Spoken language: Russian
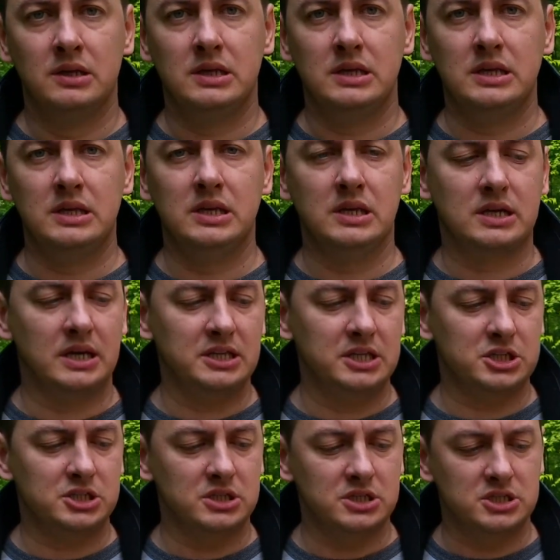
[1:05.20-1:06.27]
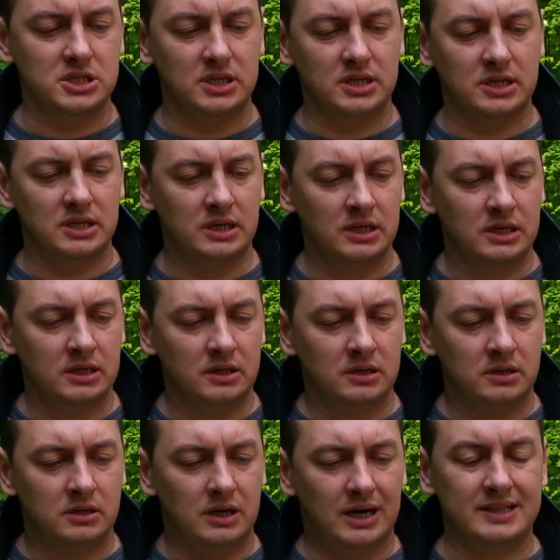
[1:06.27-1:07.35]
И, конечно же,
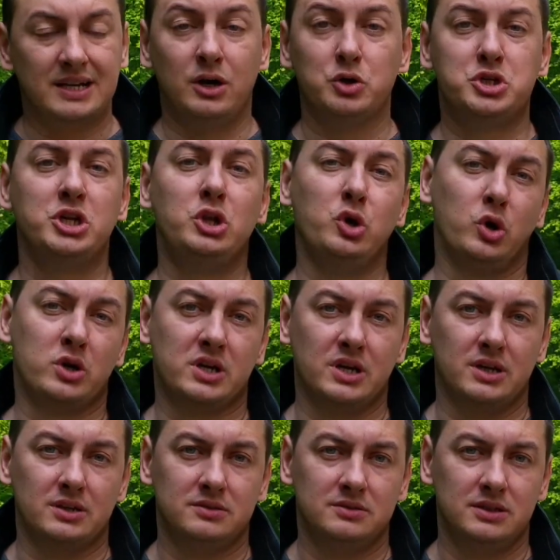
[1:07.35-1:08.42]
она очень легкая.